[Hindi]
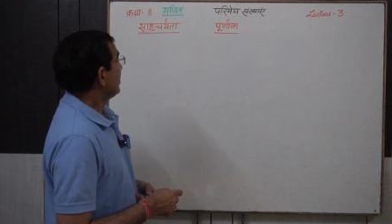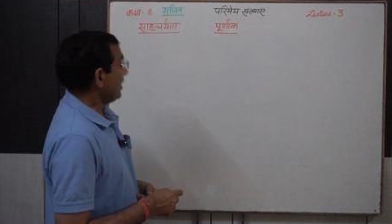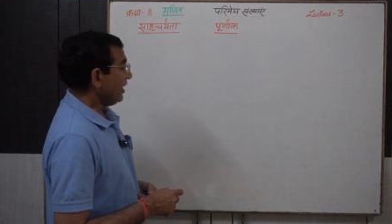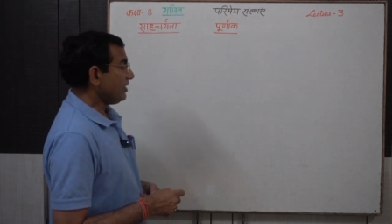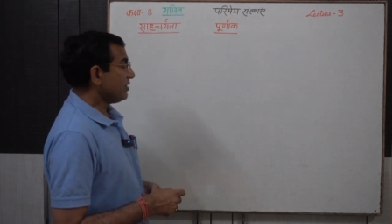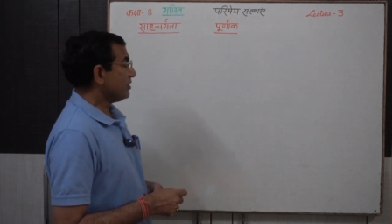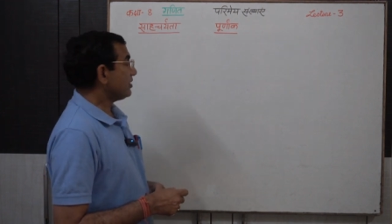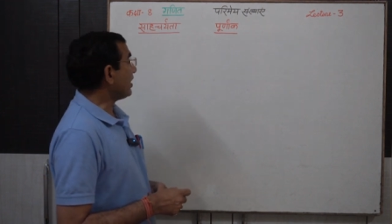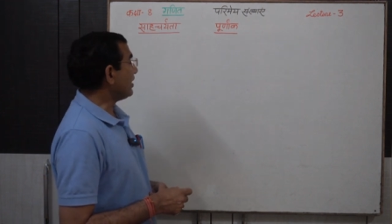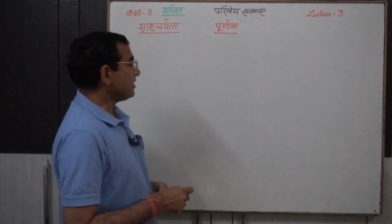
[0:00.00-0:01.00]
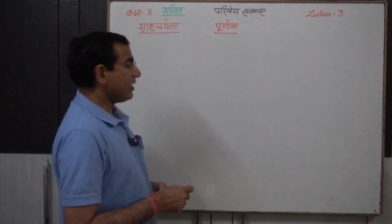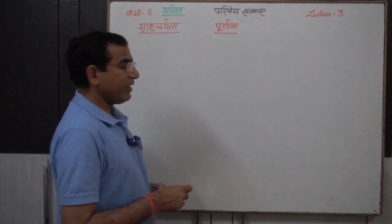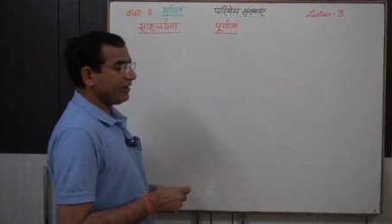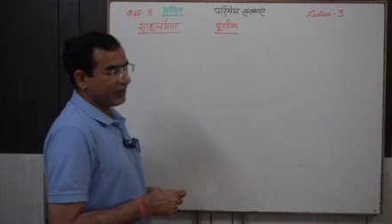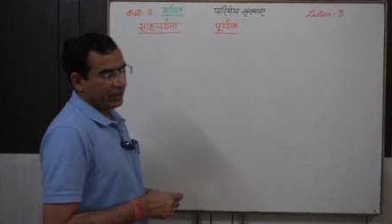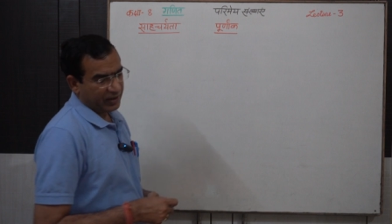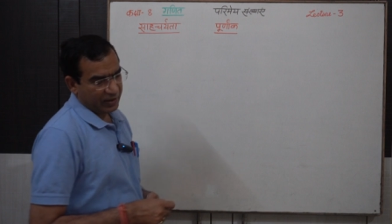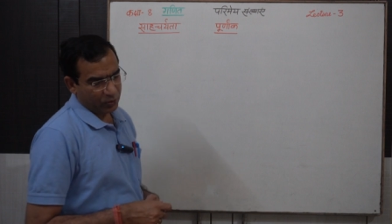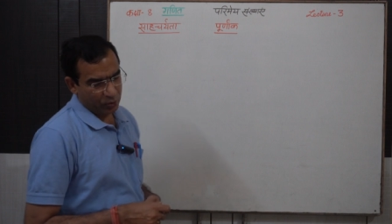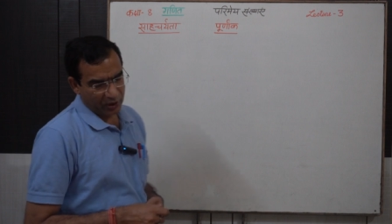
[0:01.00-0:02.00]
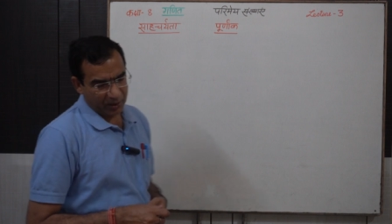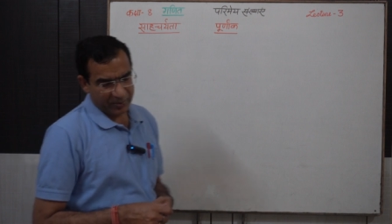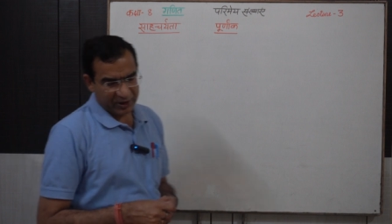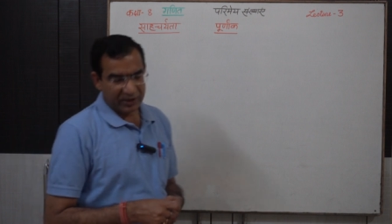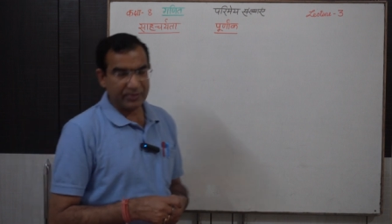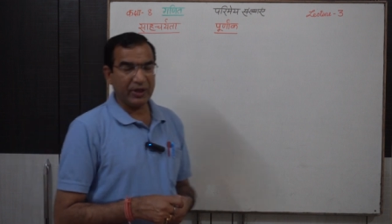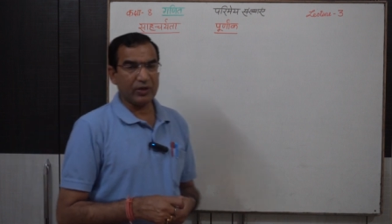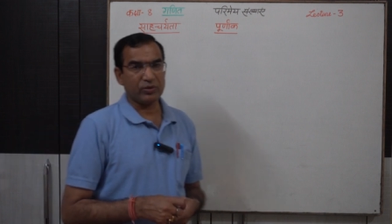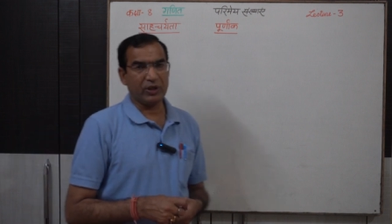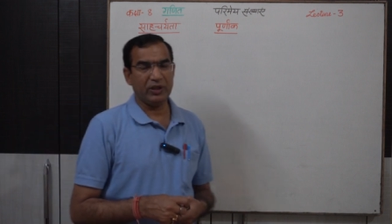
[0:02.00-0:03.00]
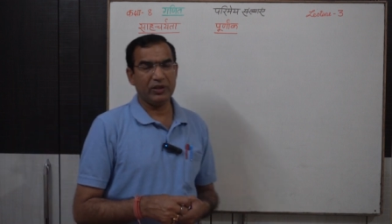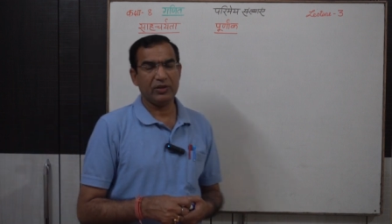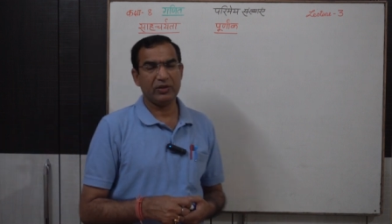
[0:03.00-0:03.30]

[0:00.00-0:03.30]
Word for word: सह साचार्यता का गुण का मतलब क्या होता है